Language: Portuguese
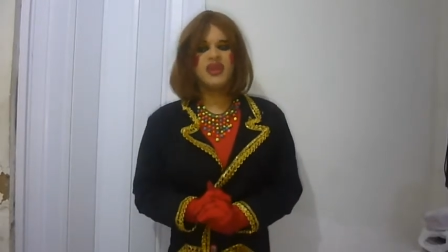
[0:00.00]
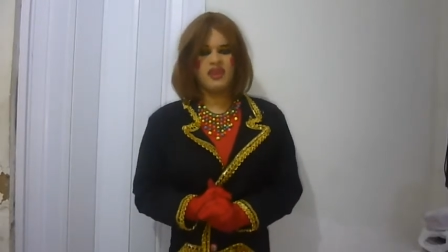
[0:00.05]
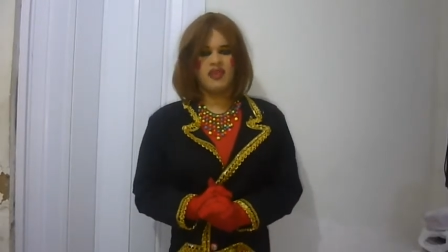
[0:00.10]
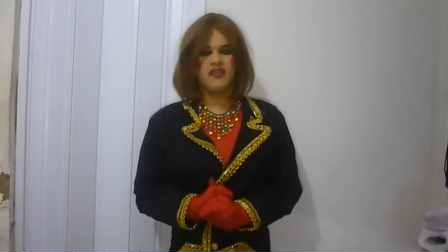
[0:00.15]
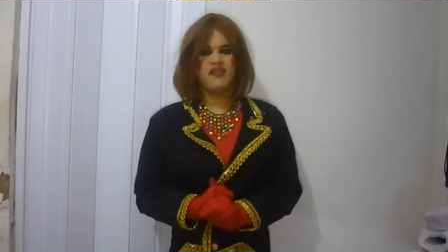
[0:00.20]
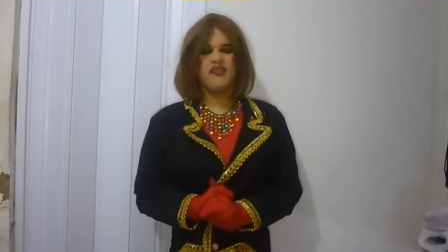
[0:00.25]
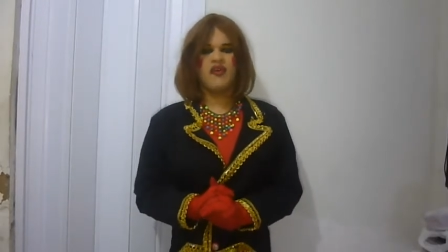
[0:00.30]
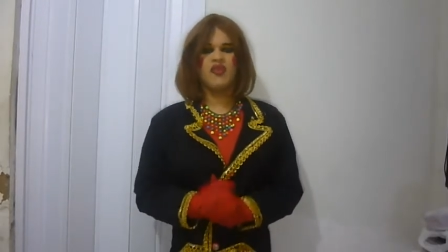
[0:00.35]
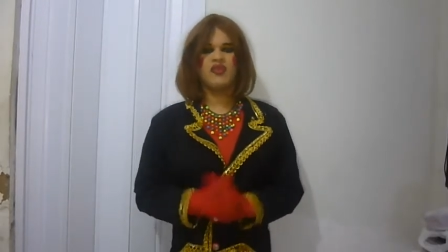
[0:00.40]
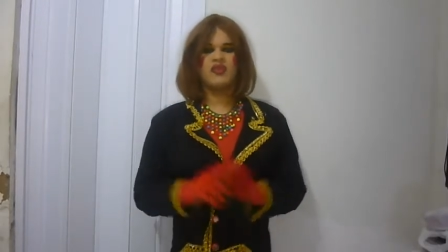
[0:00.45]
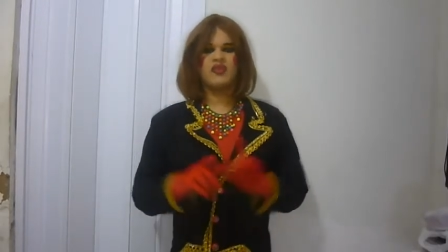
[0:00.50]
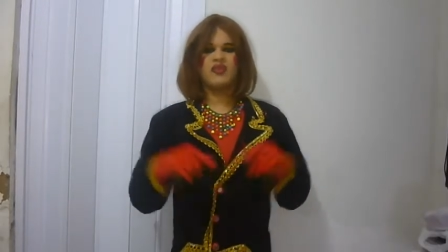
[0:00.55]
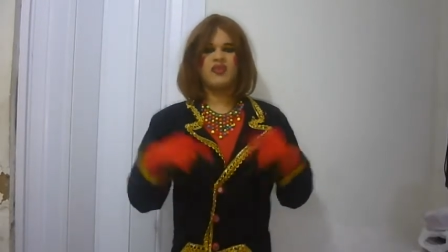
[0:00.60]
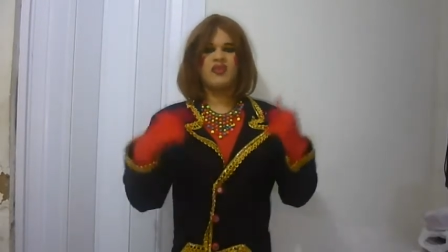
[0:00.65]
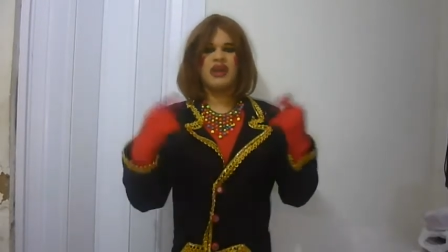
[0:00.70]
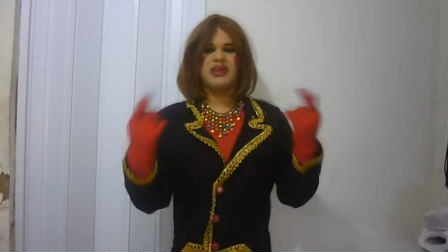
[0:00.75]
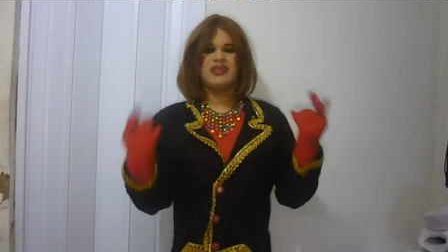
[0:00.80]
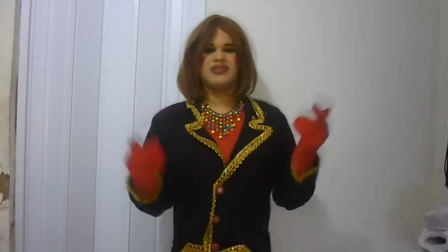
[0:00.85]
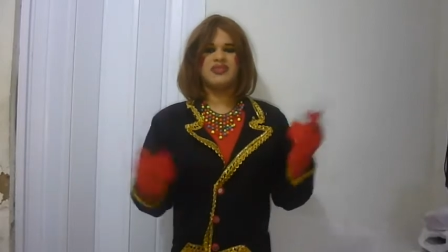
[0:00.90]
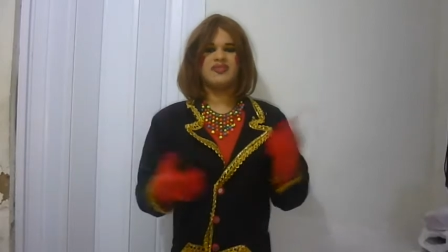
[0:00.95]
eu volto com
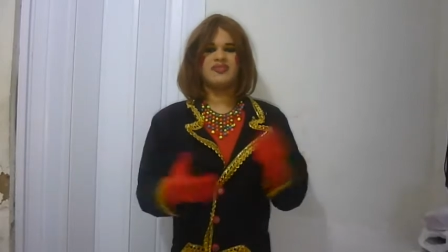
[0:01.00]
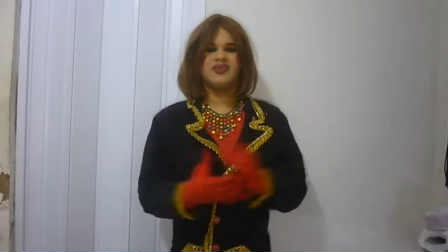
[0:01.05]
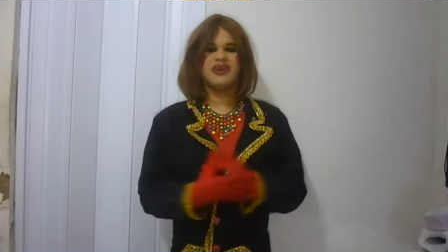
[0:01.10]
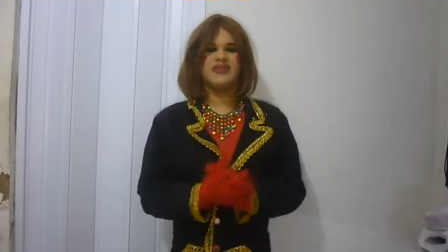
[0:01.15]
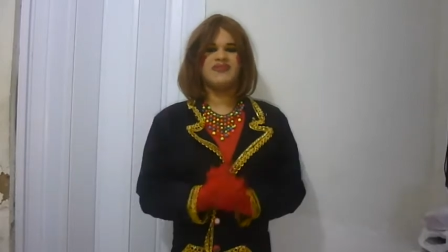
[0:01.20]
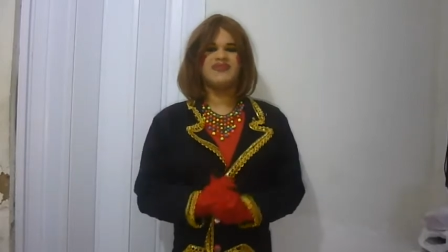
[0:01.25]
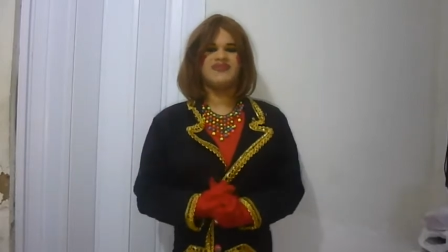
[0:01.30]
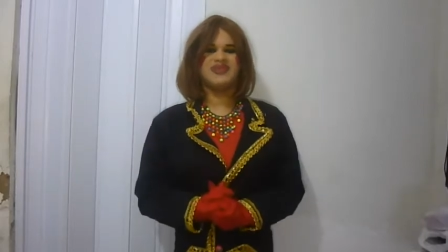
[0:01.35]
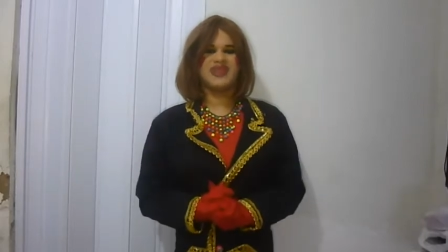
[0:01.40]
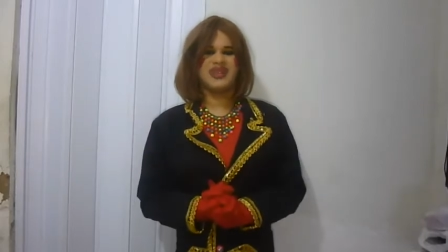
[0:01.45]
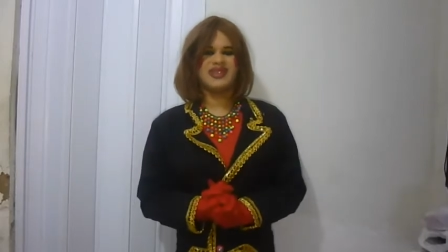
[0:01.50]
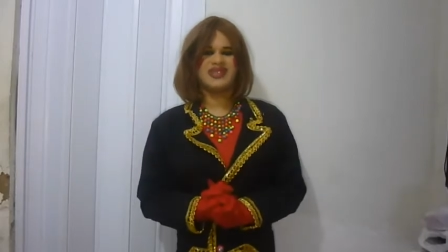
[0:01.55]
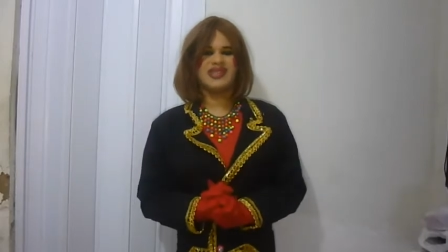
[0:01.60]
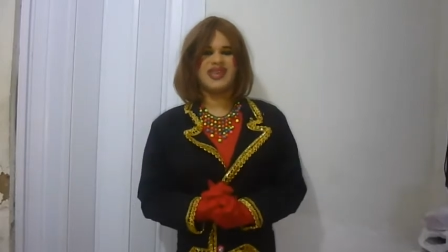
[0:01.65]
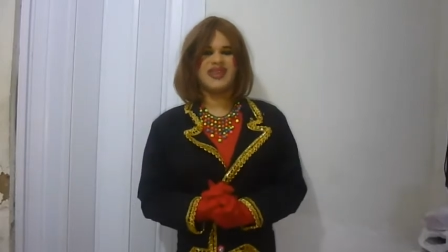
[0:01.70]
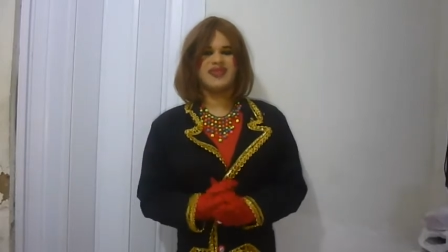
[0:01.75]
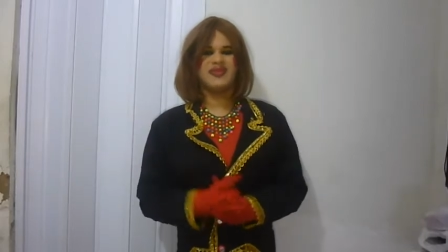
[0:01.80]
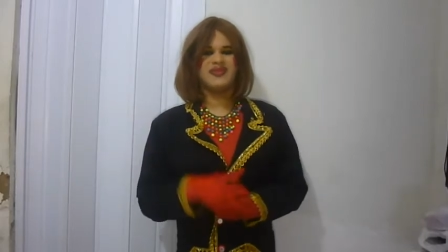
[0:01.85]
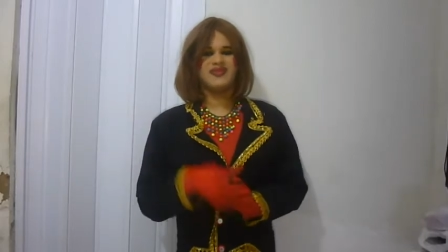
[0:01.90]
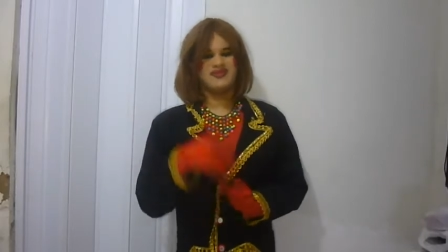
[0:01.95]
mais uma, tá
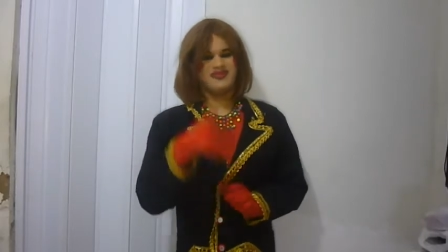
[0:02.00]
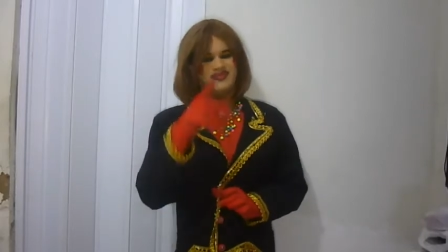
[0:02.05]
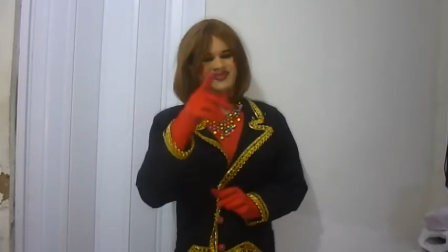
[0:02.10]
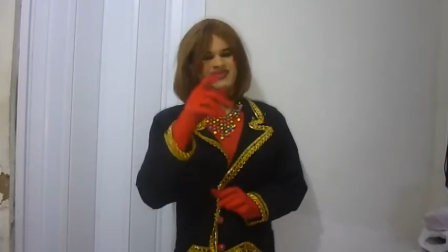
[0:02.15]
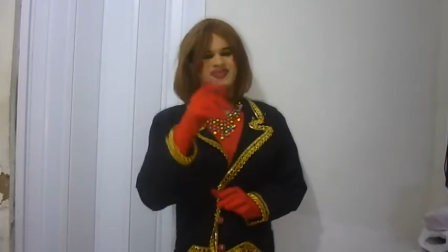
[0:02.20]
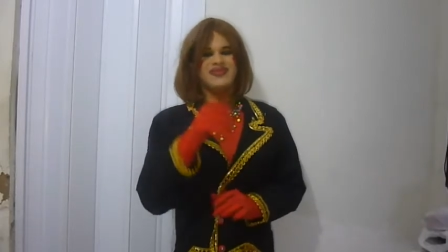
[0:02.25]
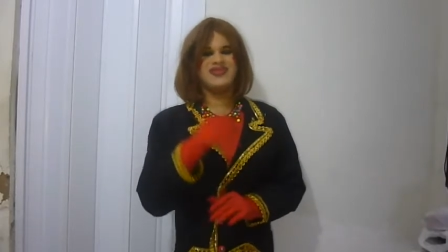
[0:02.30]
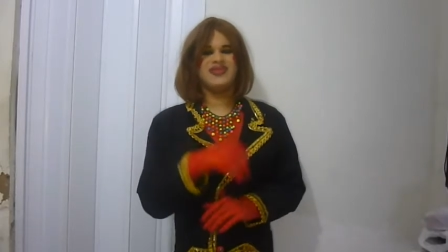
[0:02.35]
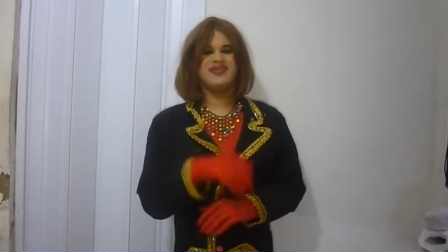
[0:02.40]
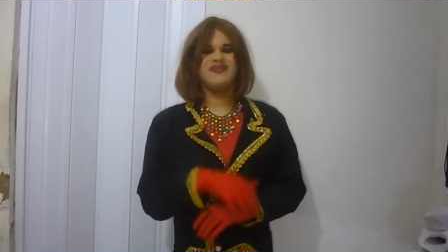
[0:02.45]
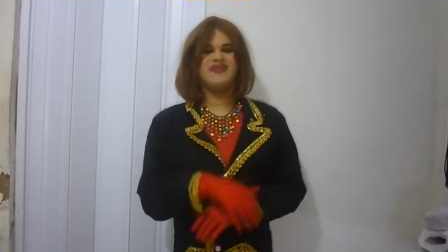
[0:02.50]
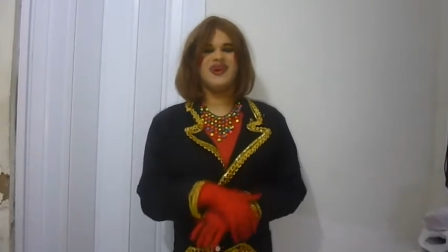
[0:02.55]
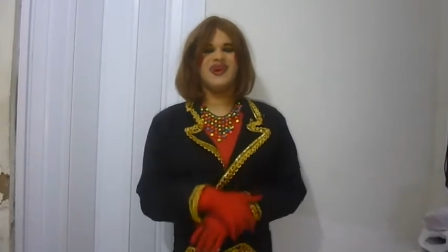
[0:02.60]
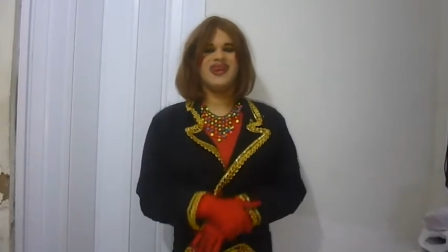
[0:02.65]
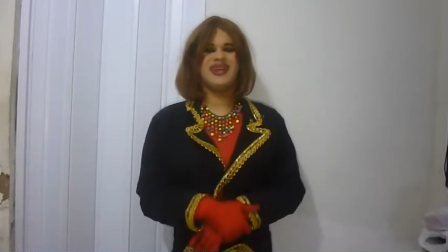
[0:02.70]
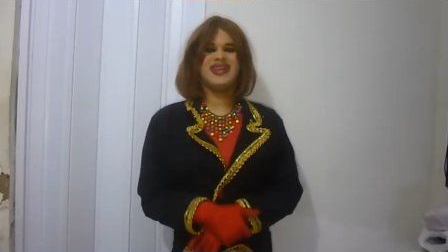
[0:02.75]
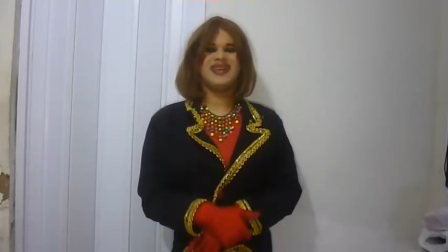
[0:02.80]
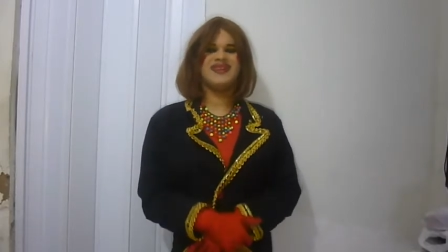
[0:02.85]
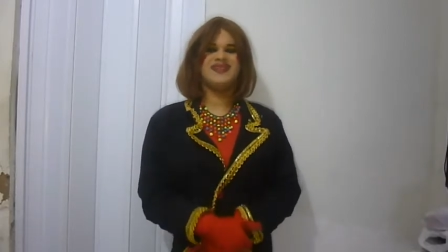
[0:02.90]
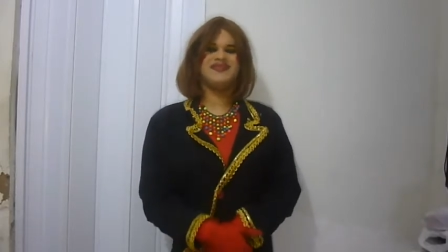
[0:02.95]
certo?
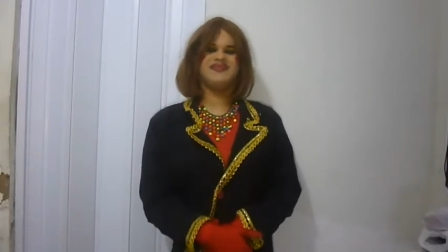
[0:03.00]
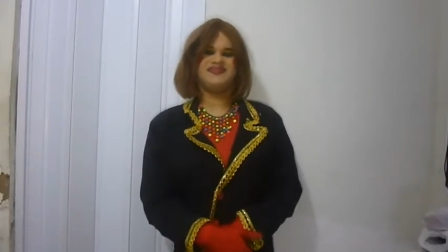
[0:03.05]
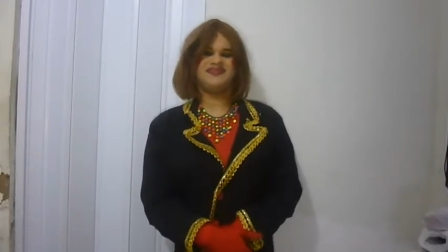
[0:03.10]
Simbora!